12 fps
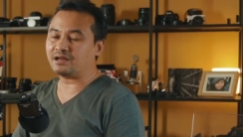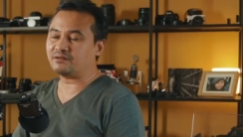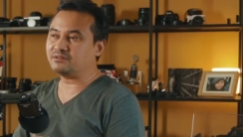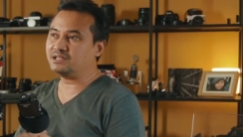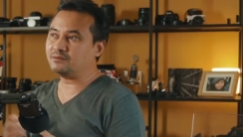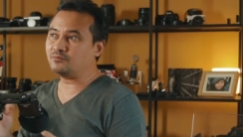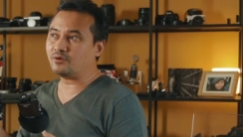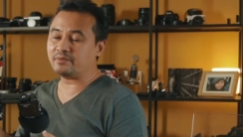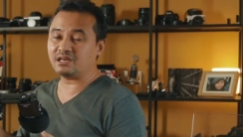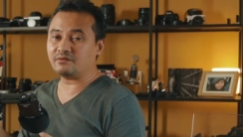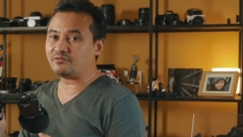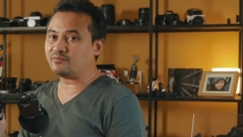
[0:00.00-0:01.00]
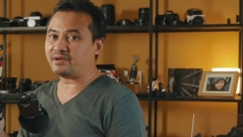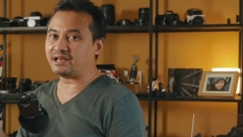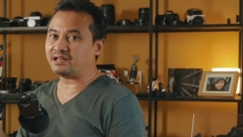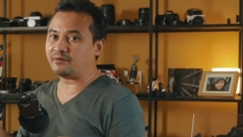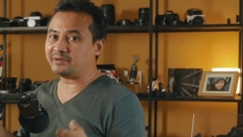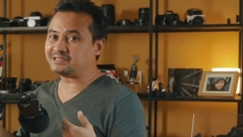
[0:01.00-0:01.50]
นะครับยิ่งพวกมีเดียมฟอร์แมต
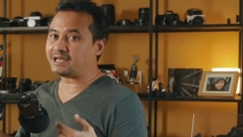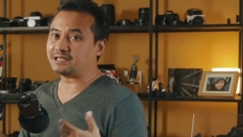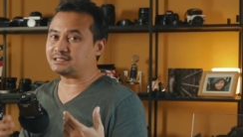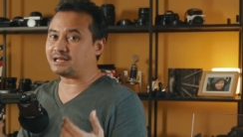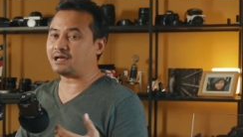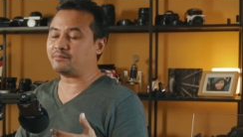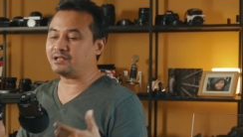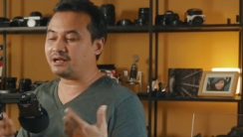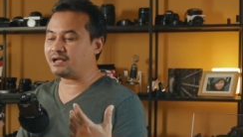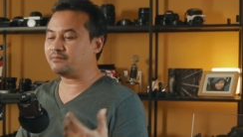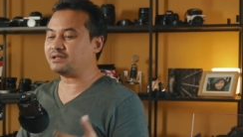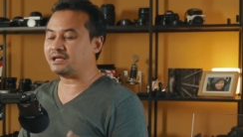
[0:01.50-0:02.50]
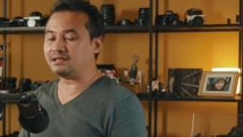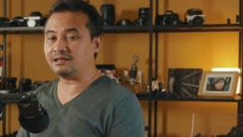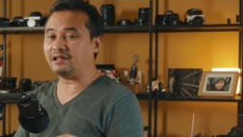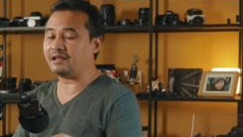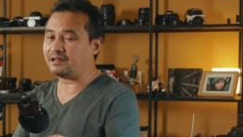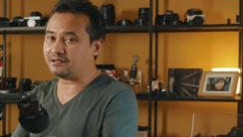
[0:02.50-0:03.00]
เนี่ยเอาไปฉายสถาปัตยกรรมถ่ายอิน
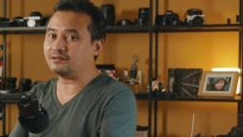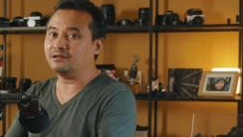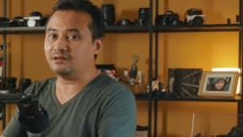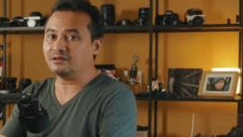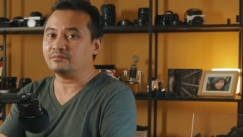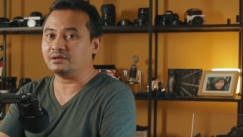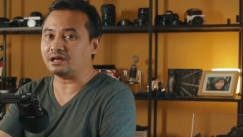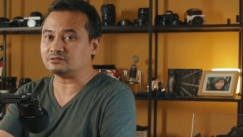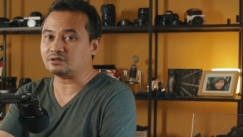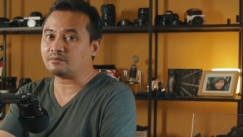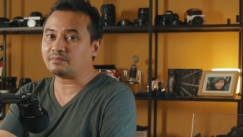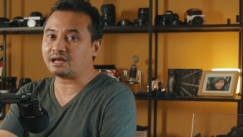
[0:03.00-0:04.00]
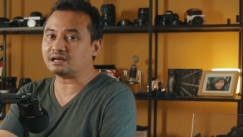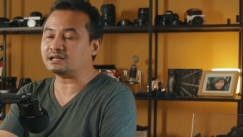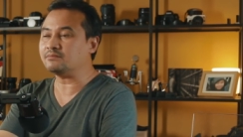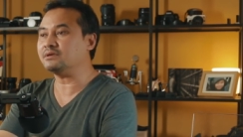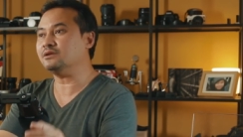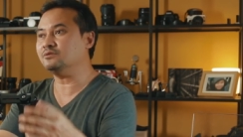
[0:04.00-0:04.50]
ทีเลียเนี่ยพี่หาวชอบมากเล
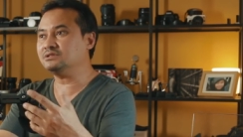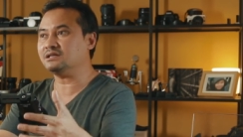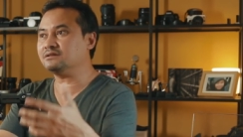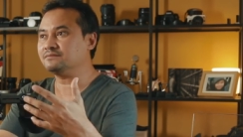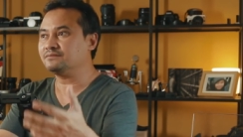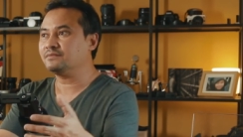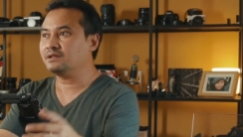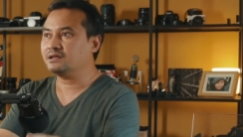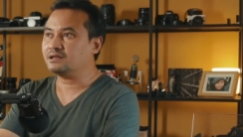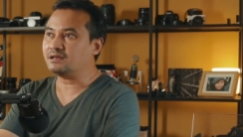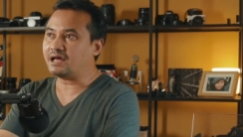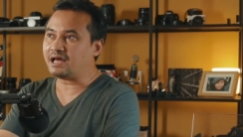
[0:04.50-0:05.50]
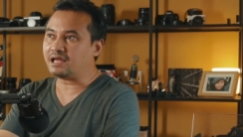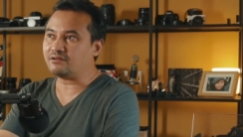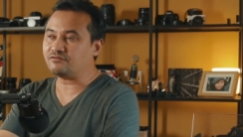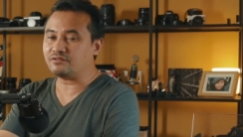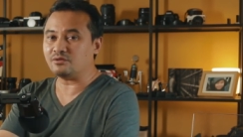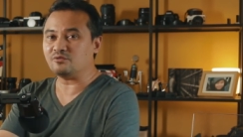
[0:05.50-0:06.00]
ย มันรู้สึกได้
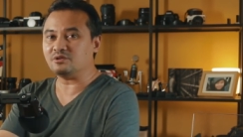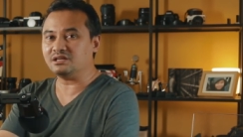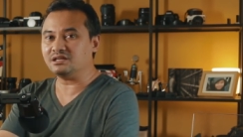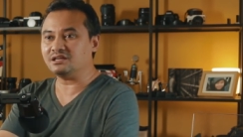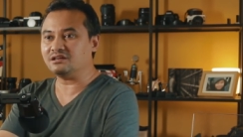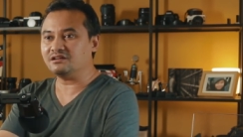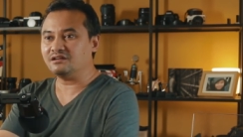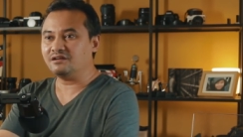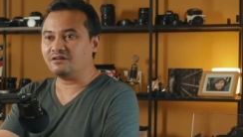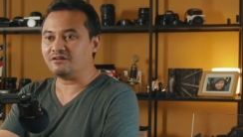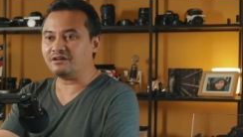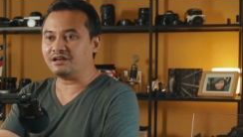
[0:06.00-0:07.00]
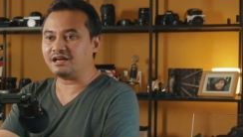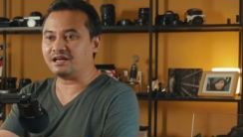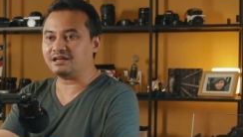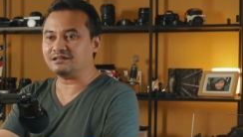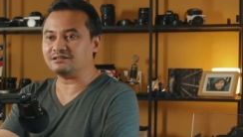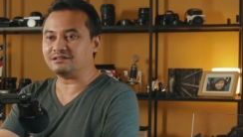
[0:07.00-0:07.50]
ฟิลที่ค่อน
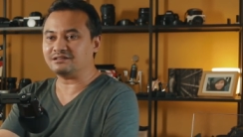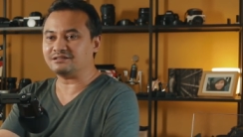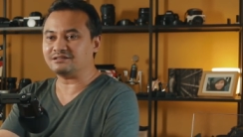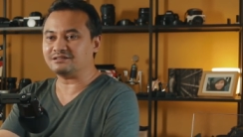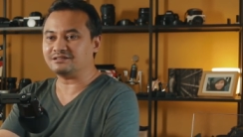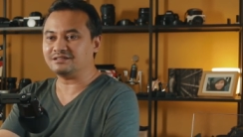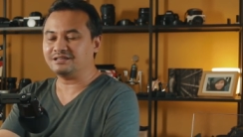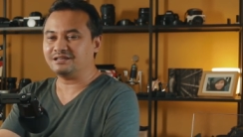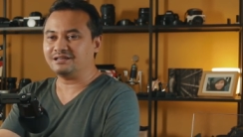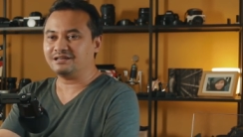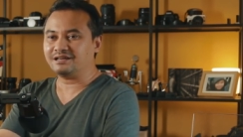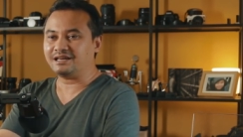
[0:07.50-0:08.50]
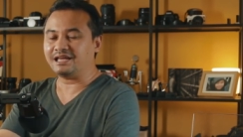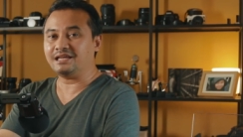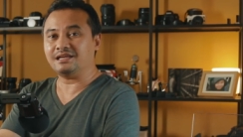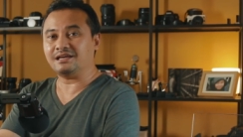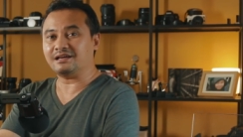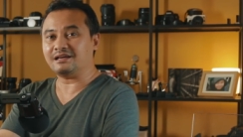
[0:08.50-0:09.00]
ข้างใกล้
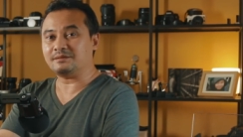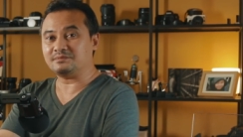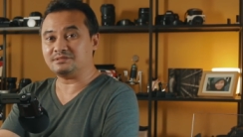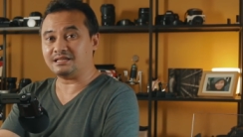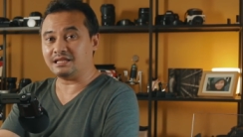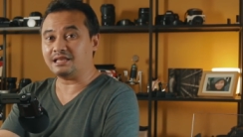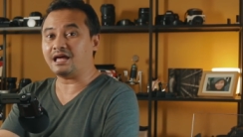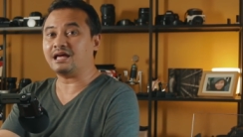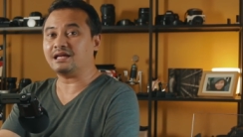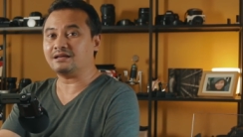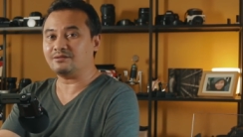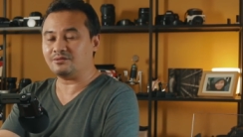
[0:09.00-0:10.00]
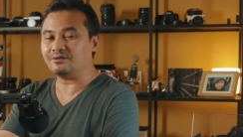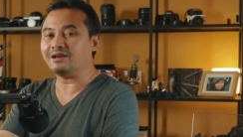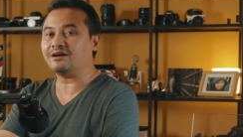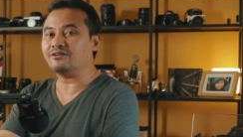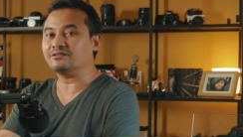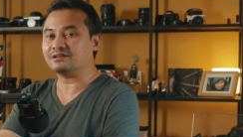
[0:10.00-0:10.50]
เคียงกับสายตาคน
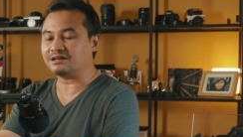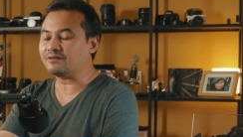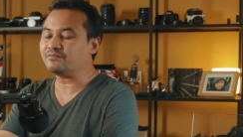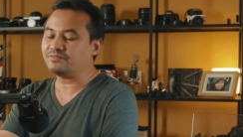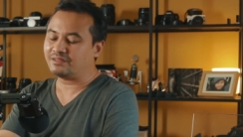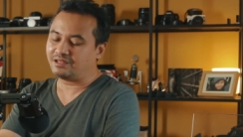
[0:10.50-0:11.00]
เรานะครับ